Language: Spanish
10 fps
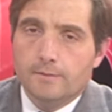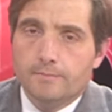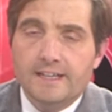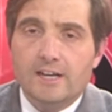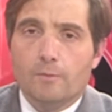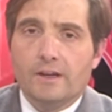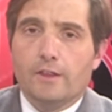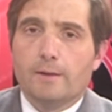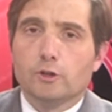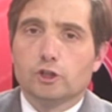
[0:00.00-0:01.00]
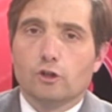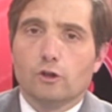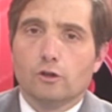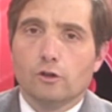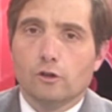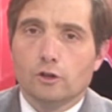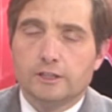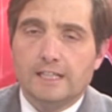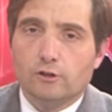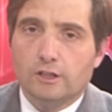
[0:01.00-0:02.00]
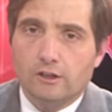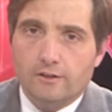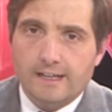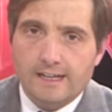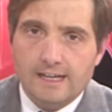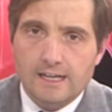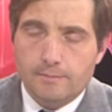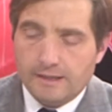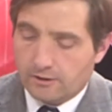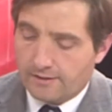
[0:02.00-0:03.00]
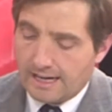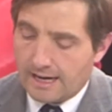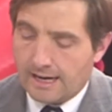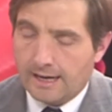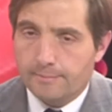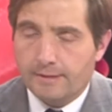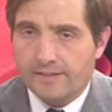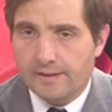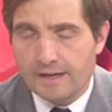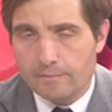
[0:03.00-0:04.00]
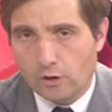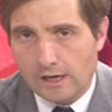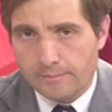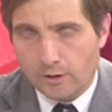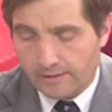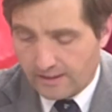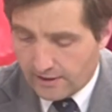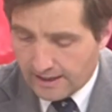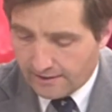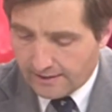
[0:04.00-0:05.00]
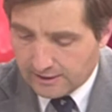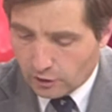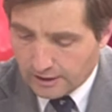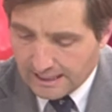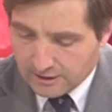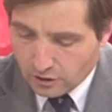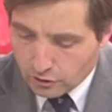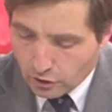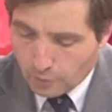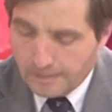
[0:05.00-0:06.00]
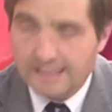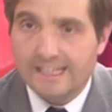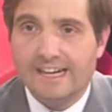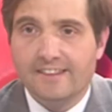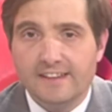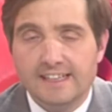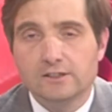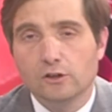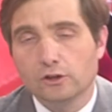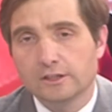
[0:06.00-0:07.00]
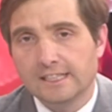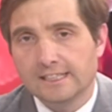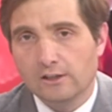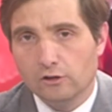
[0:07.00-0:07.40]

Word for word: Bien, y comenzamos con los datos que nos deja el paso de la pandemia por la provincia de Soria. Son 2.307 los